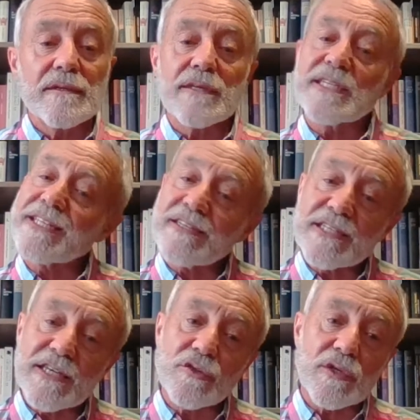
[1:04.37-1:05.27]
que están
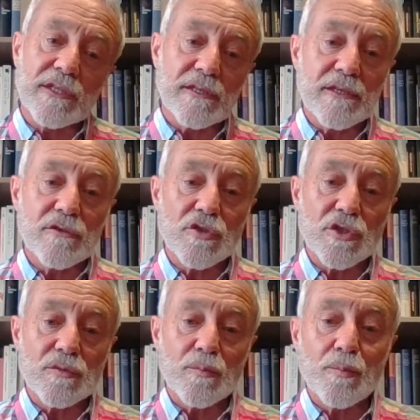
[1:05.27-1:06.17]
siendo
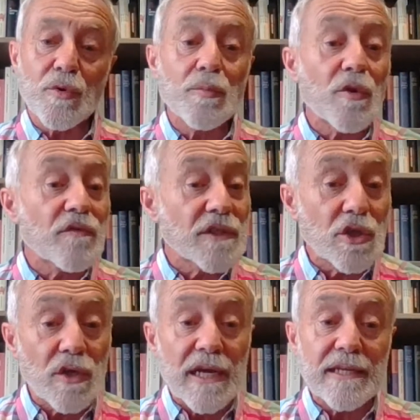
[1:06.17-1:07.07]
atendidos por
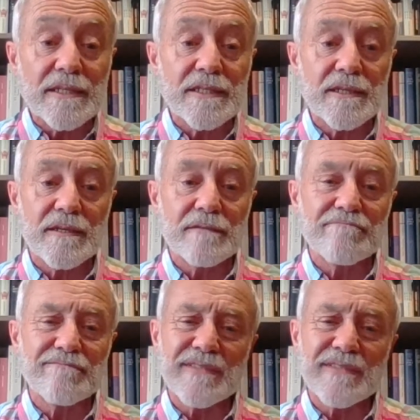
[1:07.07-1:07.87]
profesionales que,